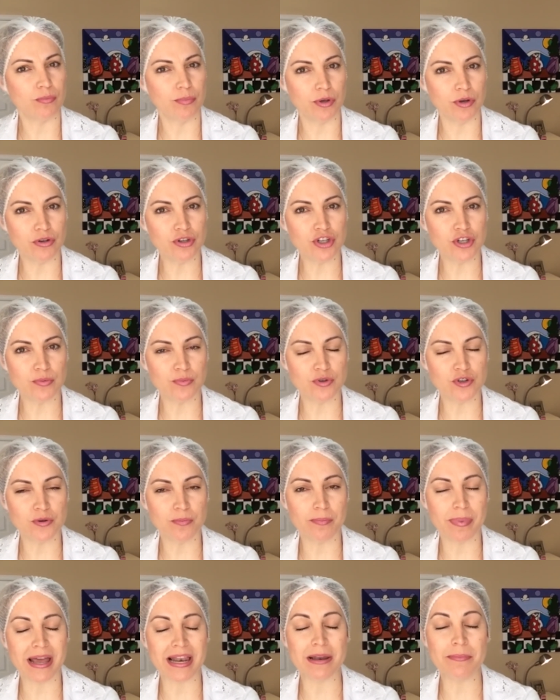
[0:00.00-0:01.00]
biotipo de
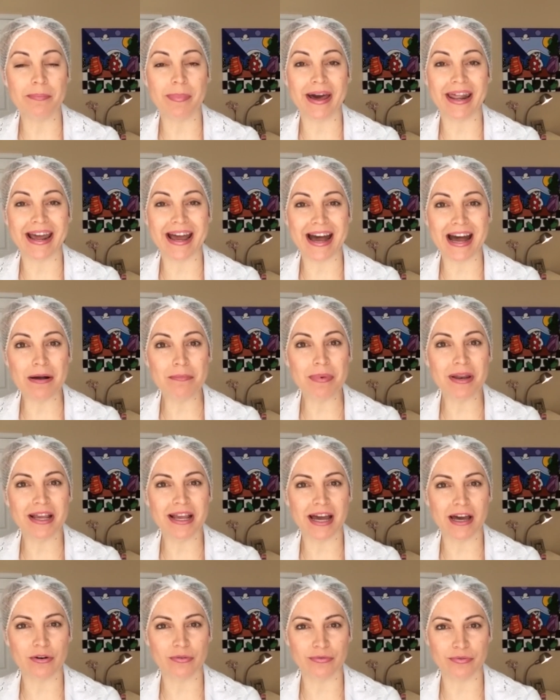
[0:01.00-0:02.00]
pele para
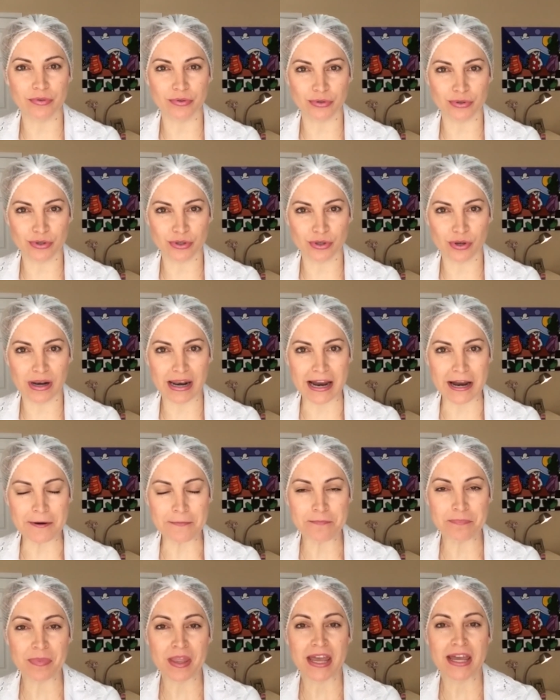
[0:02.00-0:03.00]
aplicar o filtro
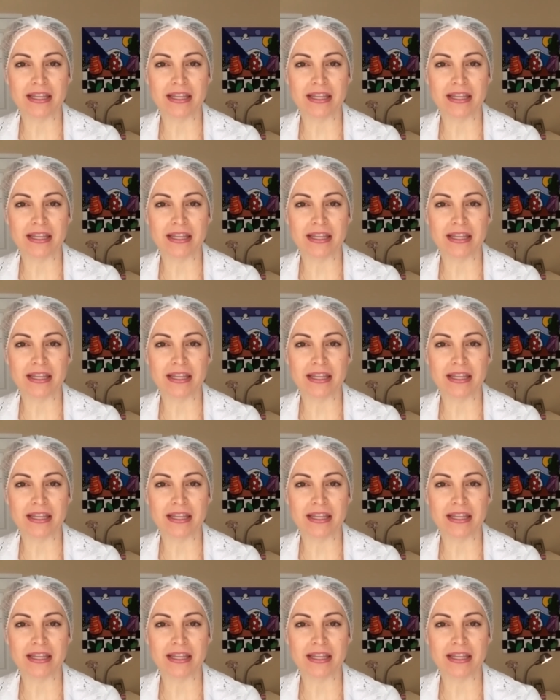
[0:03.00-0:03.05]
solar.